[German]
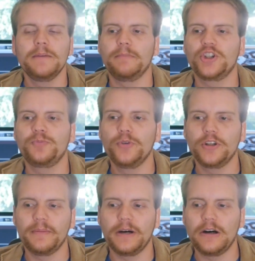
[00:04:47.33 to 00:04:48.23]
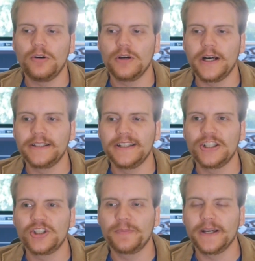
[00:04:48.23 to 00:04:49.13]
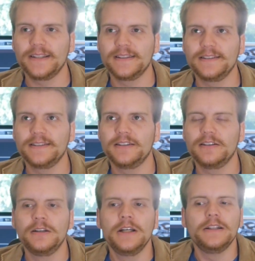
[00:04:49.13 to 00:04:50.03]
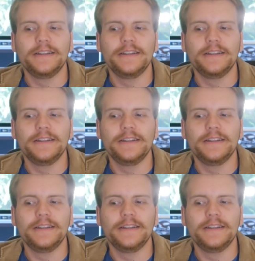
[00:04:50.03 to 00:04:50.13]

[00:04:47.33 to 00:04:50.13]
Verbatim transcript: Man spürt aber auch eine entsprechende